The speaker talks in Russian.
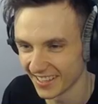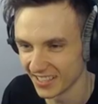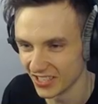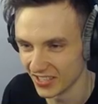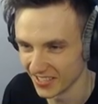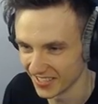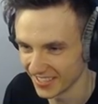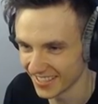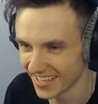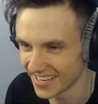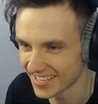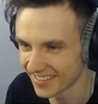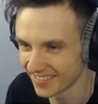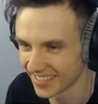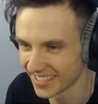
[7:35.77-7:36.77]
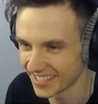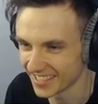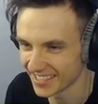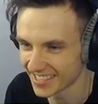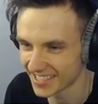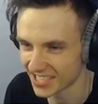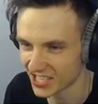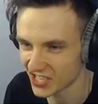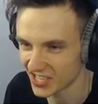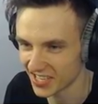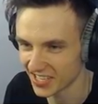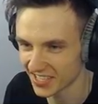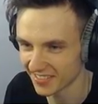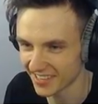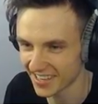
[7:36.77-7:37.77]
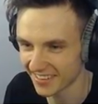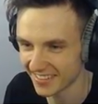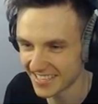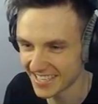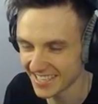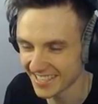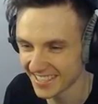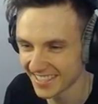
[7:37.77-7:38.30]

Читерит дальше ему, молодец, за читеритого раунд. Ты